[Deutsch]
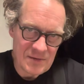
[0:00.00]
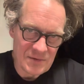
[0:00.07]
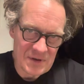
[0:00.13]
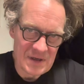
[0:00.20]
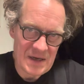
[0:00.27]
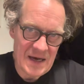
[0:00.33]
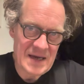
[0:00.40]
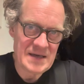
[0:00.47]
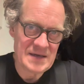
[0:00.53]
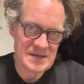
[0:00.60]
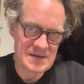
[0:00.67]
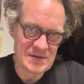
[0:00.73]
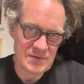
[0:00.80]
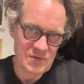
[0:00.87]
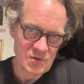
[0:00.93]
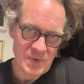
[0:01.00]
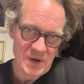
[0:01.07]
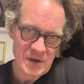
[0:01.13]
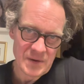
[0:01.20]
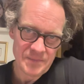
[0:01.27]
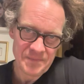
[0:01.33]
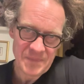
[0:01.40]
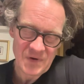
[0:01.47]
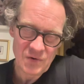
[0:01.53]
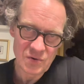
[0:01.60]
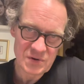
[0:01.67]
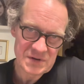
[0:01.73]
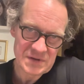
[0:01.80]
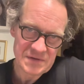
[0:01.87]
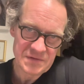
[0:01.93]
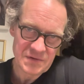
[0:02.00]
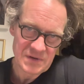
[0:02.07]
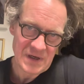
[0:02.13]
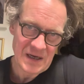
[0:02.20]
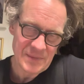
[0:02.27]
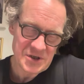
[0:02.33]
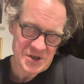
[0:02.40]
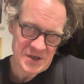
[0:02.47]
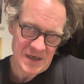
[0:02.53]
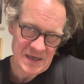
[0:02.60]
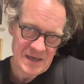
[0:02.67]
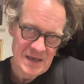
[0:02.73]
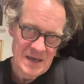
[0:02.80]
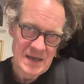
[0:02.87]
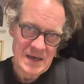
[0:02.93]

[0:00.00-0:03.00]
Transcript: oder der Eigensinn über Kurz von Hammerstein,